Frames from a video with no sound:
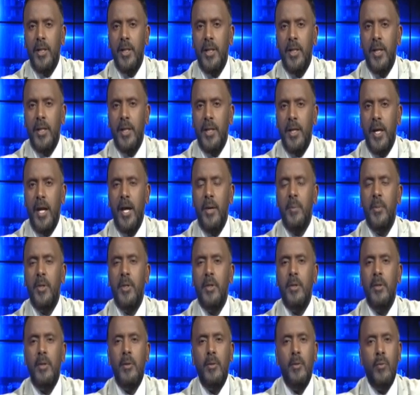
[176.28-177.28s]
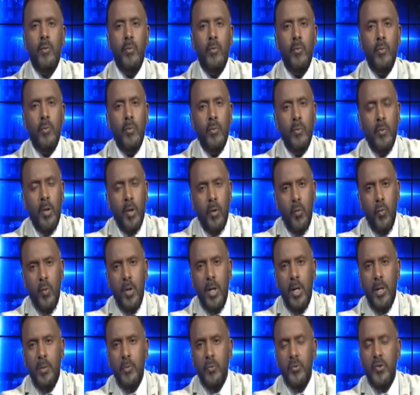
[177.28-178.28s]
كامل
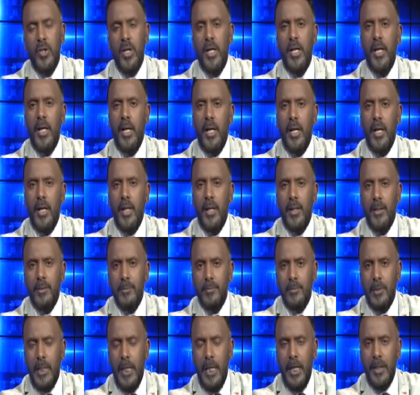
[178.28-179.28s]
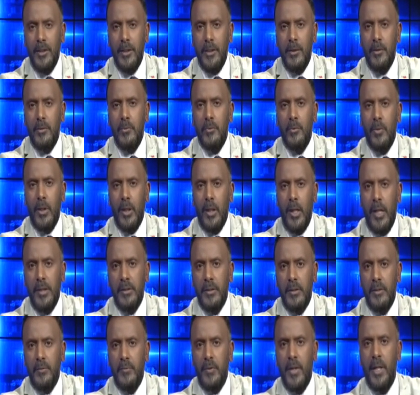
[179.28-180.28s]
وقوى مسلحة عادت وقعت
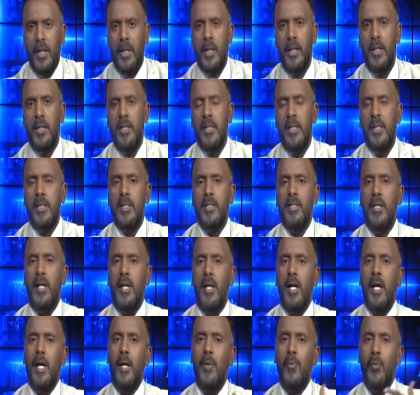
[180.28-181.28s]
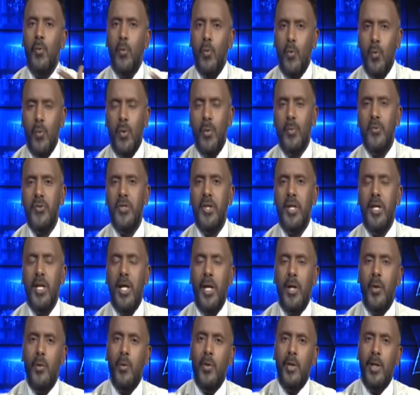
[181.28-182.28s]
اتفاق سلام وقوى
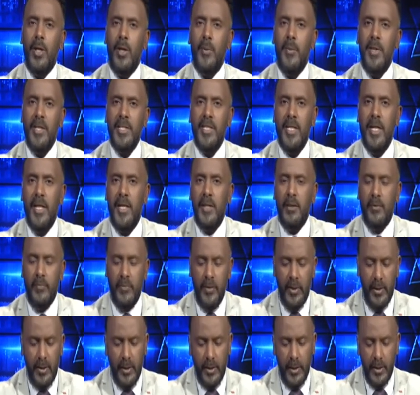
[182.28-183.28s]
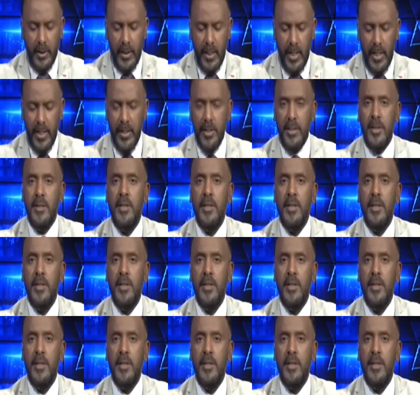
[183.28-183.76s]
مسلحة أخرى ما زالت في الخارج